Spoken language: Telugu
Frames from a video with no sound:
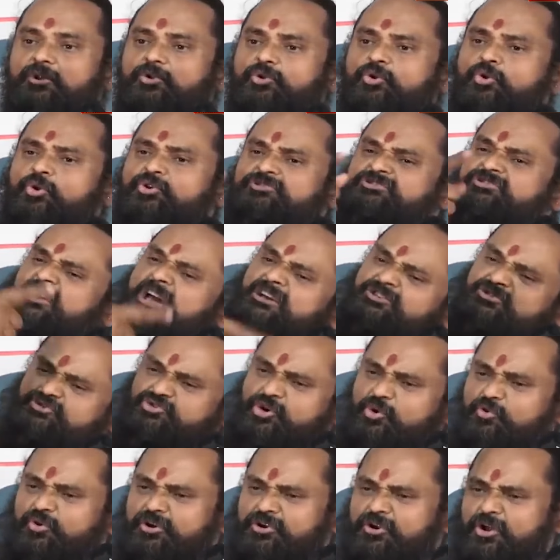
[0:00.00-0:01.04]
నువ్వు
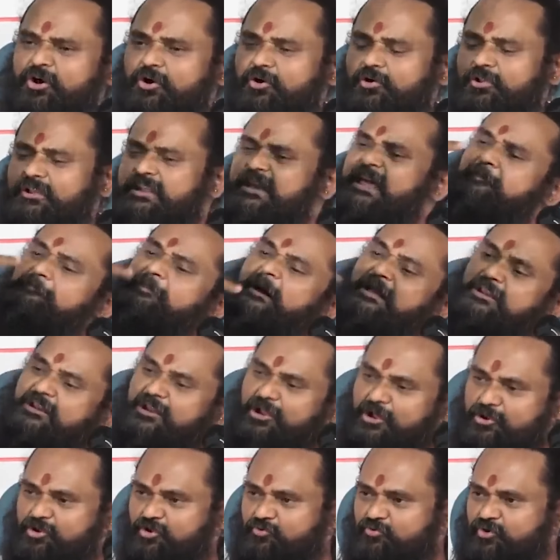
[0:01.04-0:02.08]
చేస్తూ ఉండు నీ
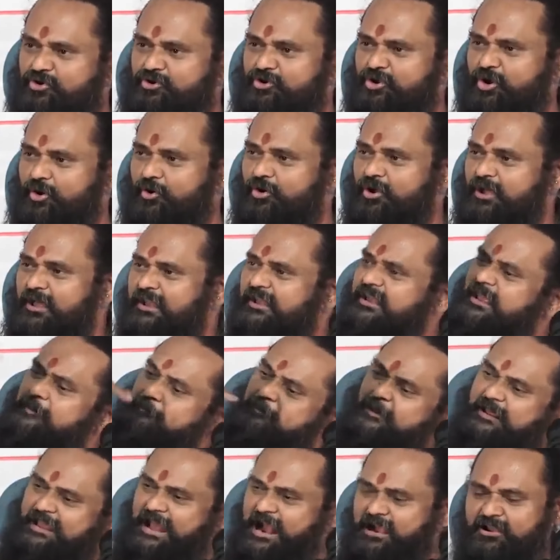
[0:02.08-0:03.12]
పనిలో నువ్వు ఉండు నీ
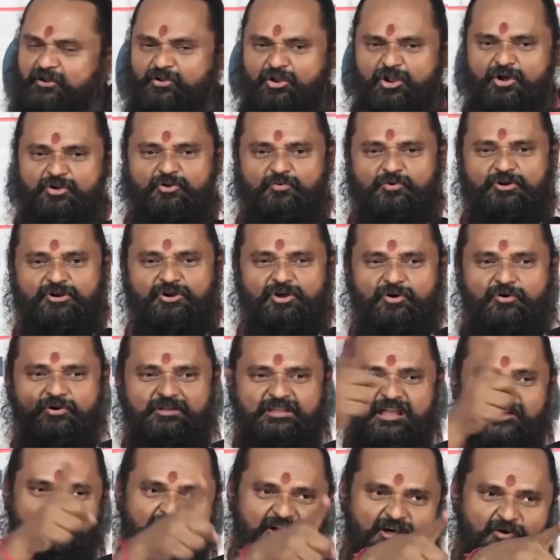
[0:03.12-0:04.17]
ప్రయాణంలో నువ్వు ఉండు
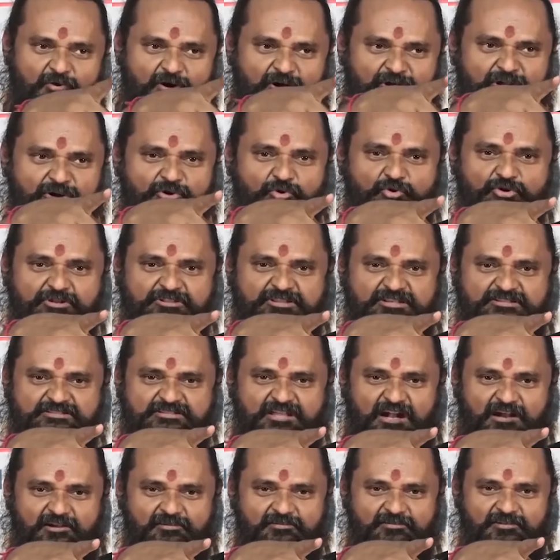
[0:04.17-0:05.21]
ఎవడో ఒకడు నిన్ను
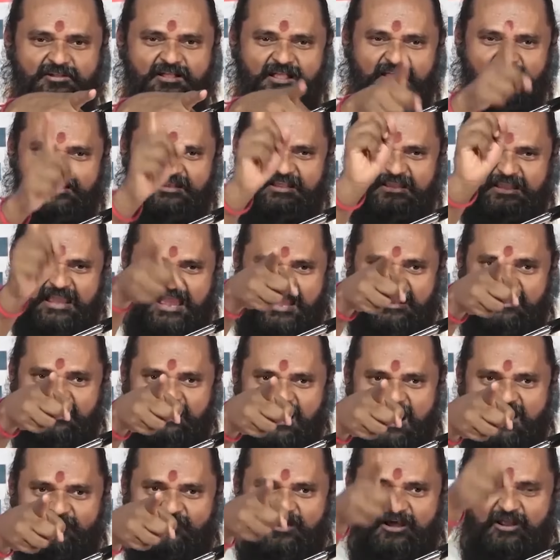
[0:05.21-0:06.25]
గుర్తిస్తాడు నీకేం
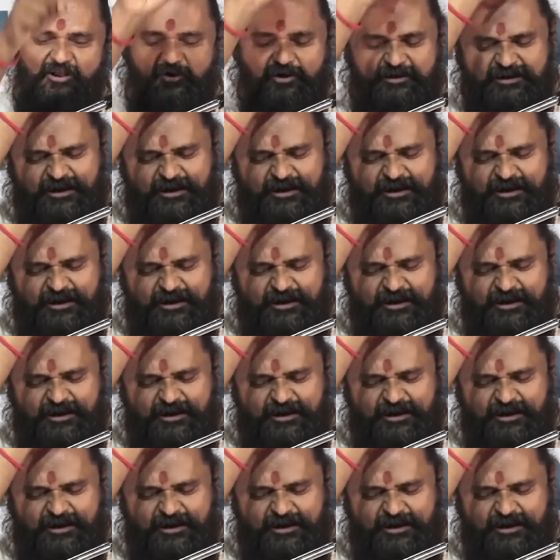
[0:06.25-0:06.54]
కావాలో